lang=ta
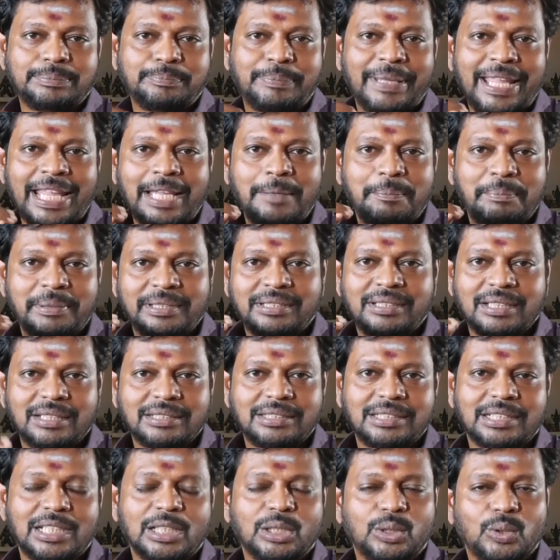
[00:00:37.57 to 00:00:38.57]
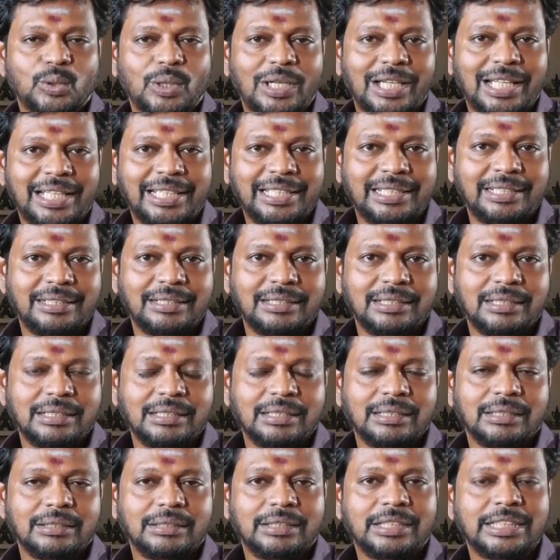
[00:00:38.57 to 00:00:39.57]
பேய் பிசாசுகள் தொல்லை
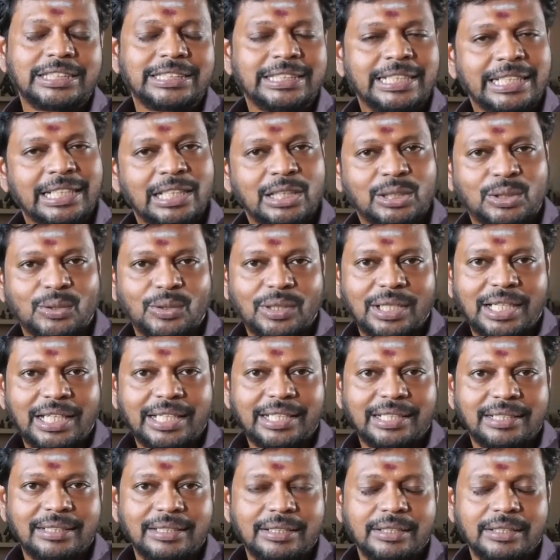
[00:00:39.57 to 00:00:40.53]
திருஷ்டிகள் தொல்லை